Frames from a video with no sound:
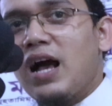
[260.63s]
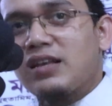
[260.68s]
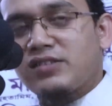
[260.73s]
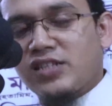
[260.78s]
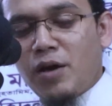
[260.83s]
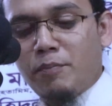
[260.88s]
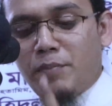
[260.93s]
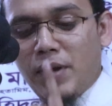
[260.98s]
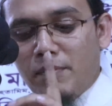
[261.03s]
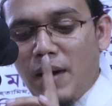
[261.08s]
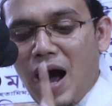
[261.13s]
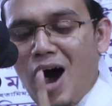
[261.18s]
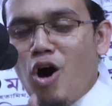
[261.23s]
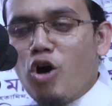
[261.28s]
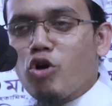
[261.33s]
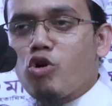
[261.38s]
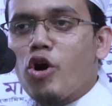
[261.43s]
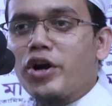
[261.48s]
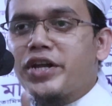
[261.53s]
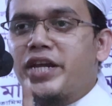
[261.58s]
আজকে বিবাহ
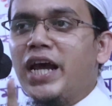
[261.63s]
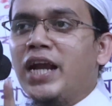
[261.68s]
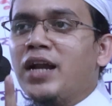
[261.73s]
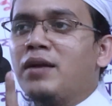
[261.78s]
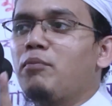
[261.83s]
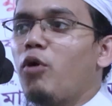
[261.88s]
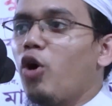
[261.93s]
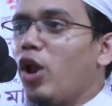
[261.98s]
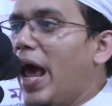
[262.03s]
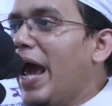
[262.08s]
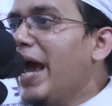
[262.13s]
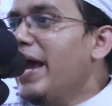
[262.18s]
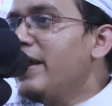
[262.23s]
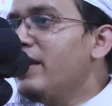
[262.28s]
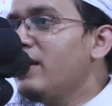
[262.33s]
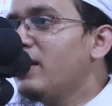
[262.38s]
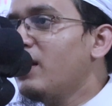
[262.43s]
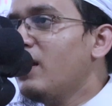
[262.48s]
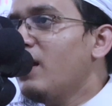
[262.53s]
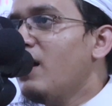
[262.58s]
কঠিন বলেই
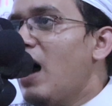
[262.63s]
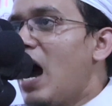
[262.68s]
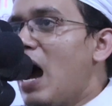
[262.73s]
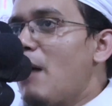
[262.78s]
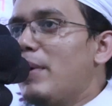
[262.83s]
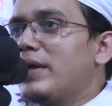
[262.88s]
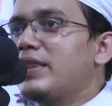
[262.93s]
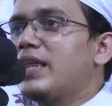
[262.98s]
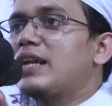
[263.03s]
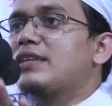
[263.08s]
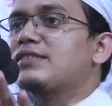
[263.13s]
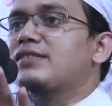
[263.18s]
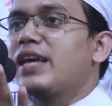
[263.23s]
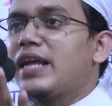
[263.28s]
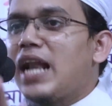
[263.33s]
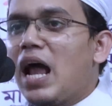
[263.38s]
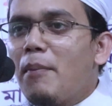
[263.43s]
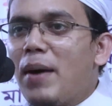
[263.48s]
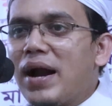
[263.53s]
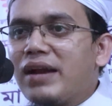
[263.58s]
আমাদের
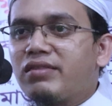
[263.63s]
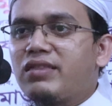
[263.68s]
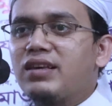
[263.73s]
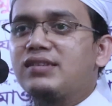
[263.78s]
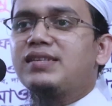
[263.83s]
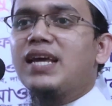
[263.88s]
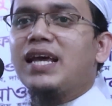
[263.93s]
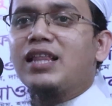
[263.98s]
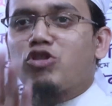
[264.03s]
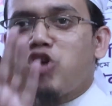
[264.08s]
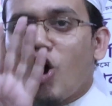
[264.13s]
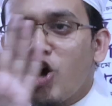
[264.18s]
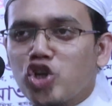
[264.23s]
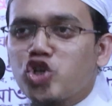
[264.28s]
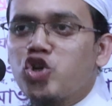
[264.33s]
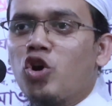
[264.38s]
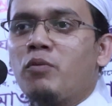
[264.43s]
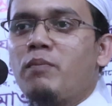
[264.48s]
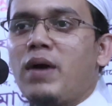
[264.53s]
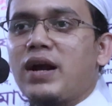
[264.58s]
জেনা বাড়তেছে
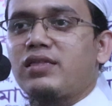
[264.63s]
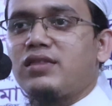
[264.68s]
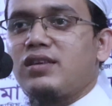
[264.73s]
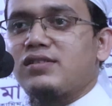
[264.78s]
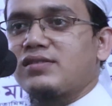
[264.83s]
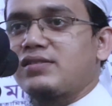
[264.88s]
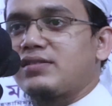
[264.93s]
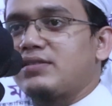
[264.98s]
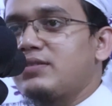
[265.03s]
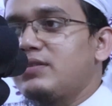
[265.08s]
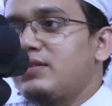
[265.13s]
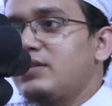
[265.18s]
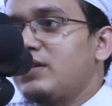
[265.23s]
ধর্ষণ বাড়তেছে